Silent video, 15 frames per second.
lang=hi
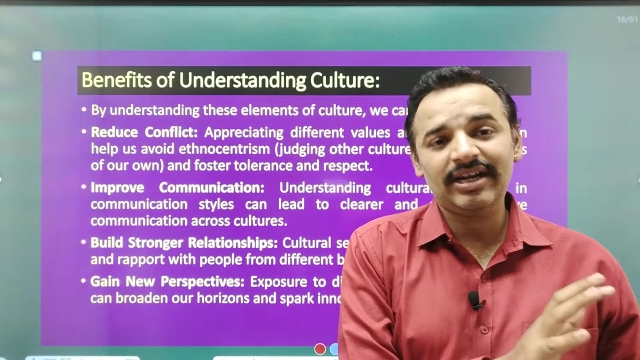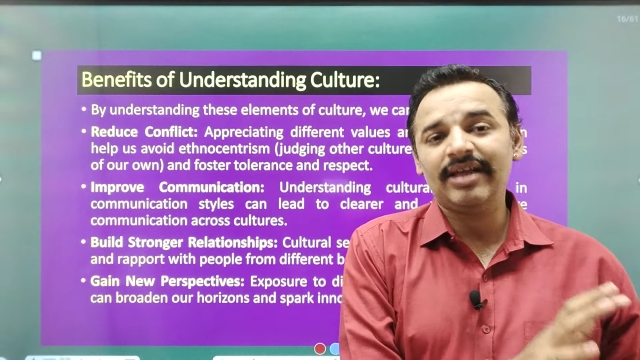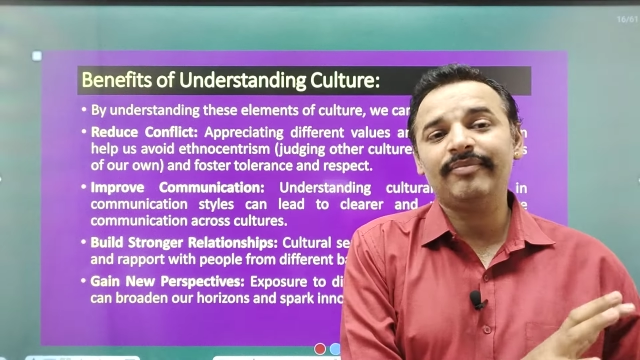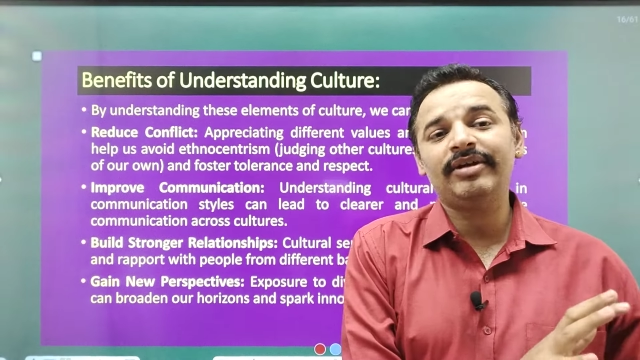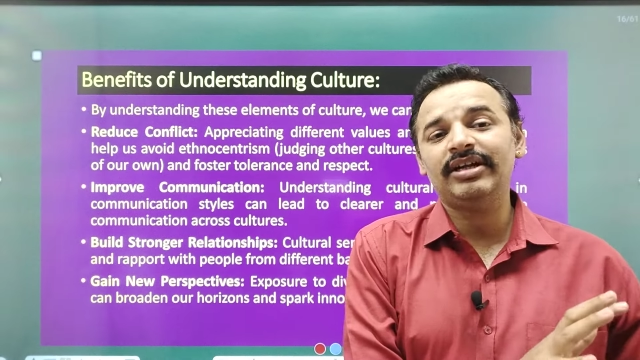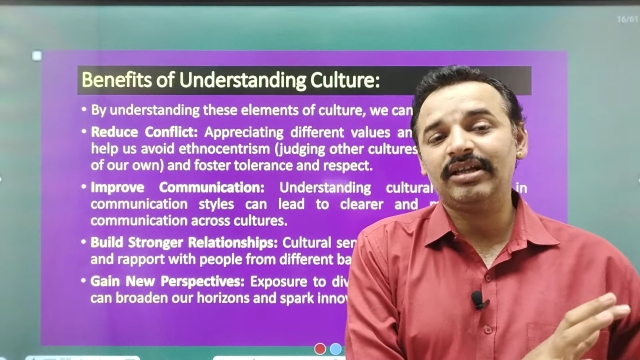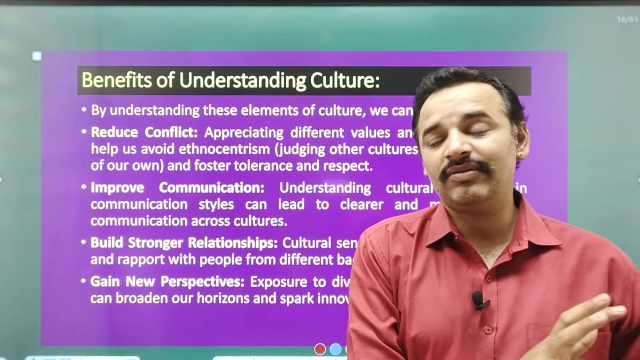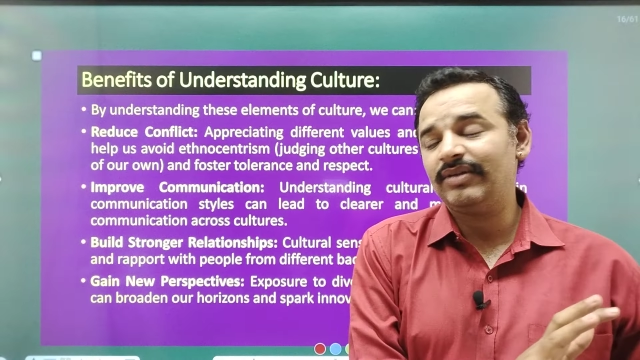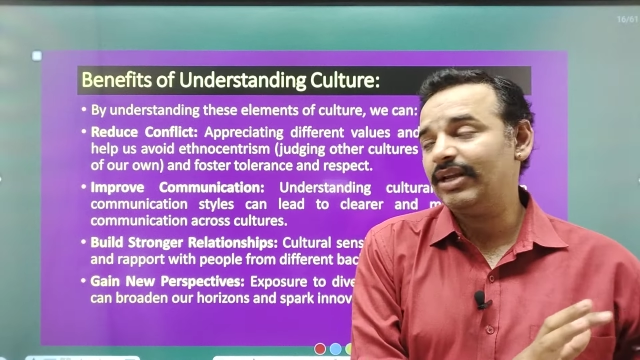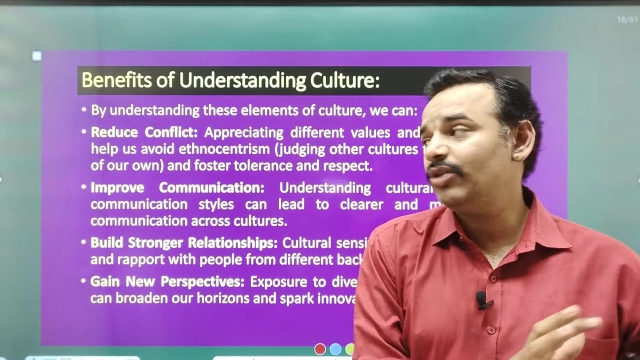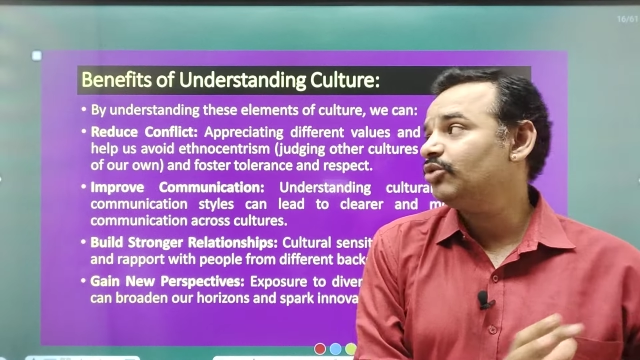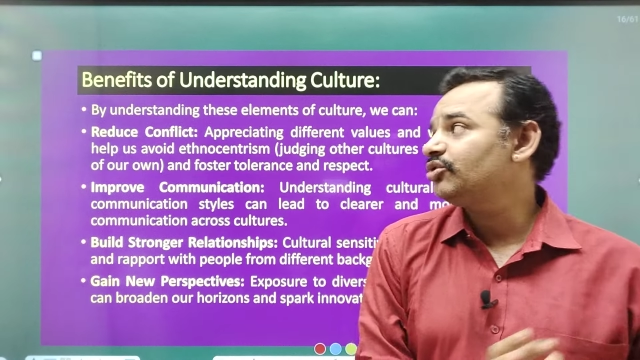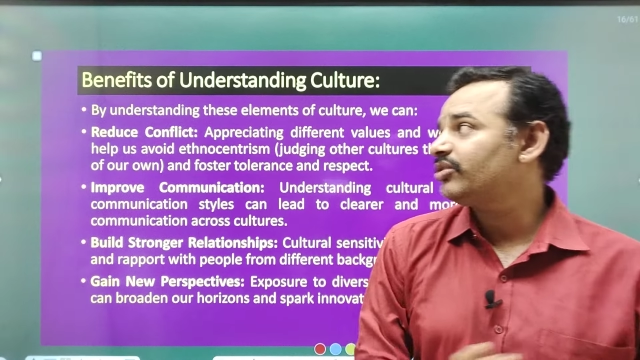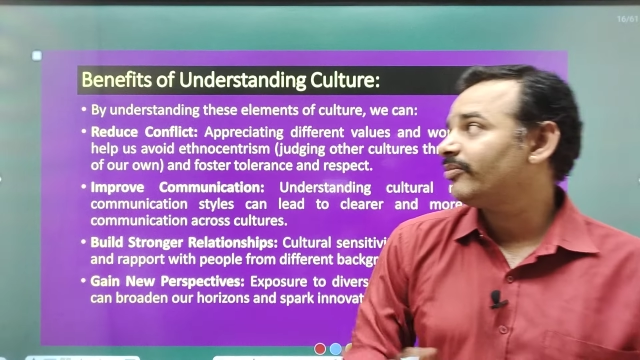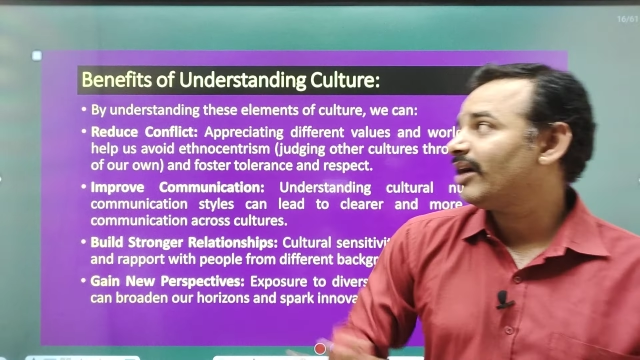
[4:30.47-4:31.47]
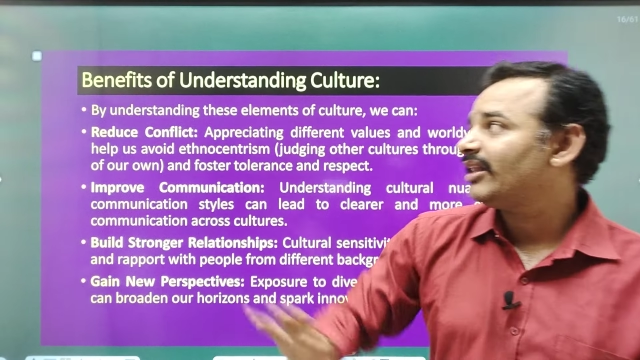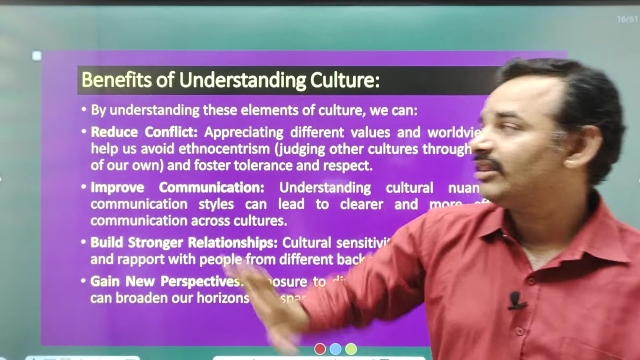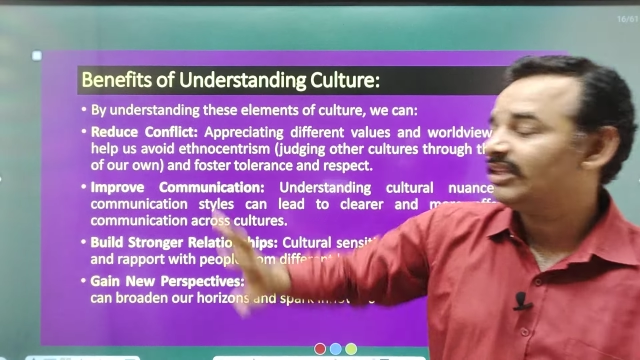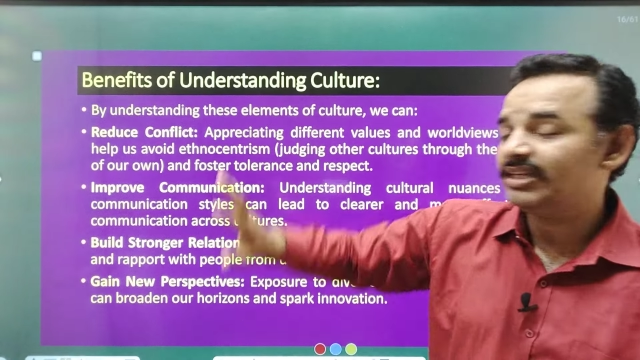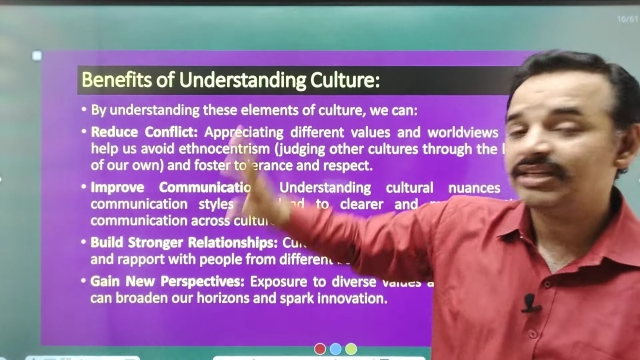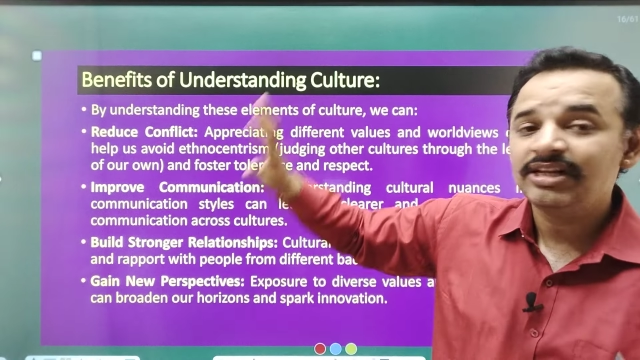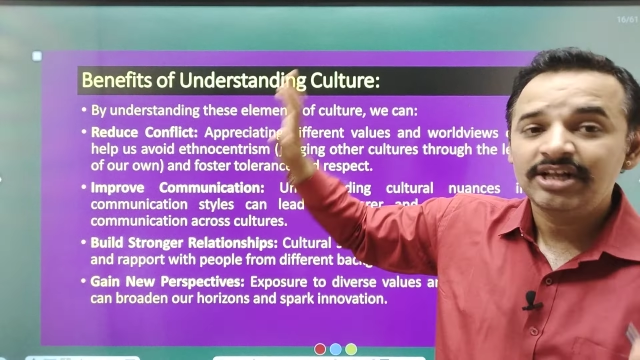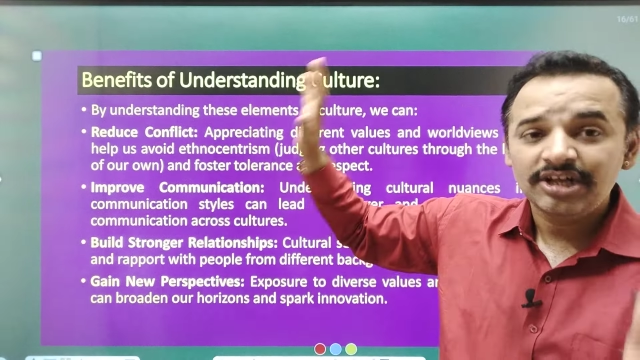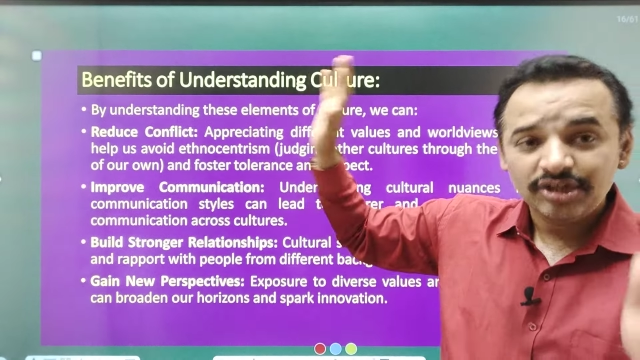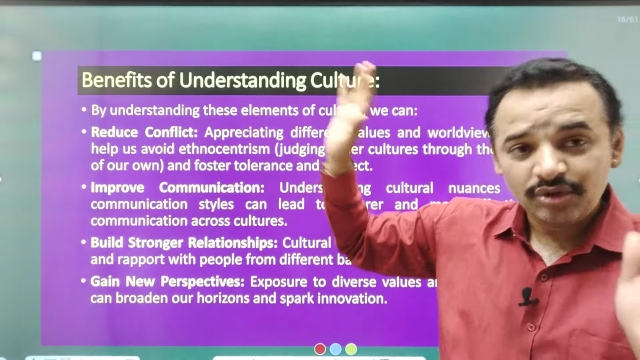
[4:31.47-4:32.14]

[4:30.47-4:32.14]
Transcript: फंडामेंटल वैल्यूज से बात नहीं